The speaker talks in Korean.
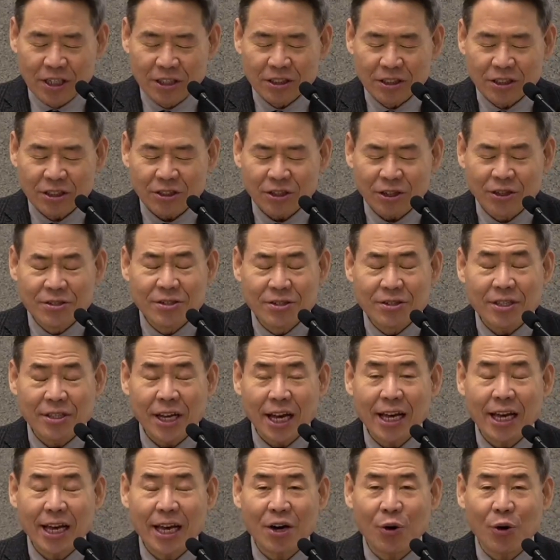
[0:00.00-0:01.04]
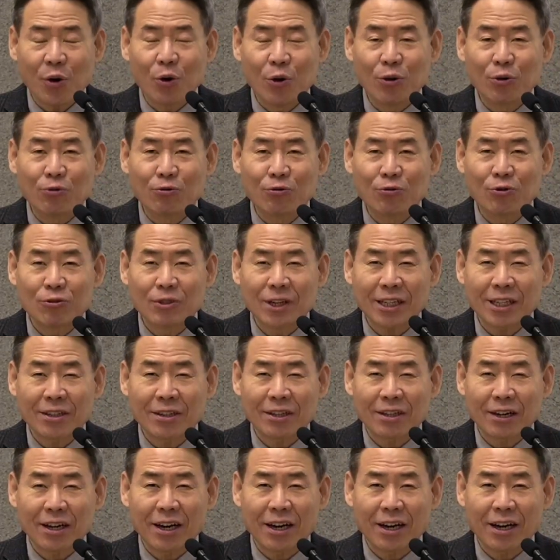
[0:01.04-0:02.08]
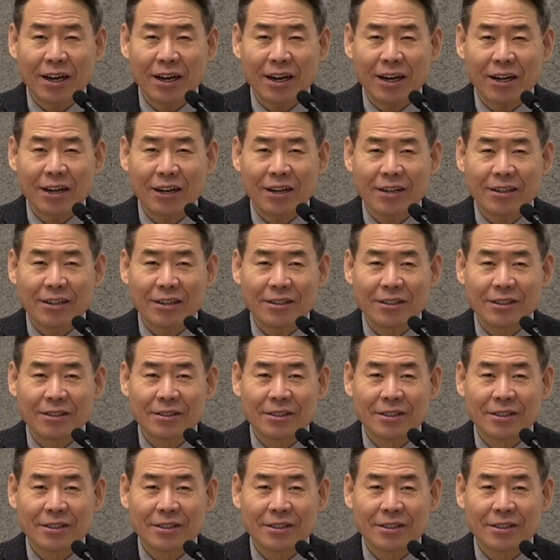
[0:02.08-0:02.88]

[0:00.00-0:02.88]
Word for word: 천사의 얼굴 같더라. 어.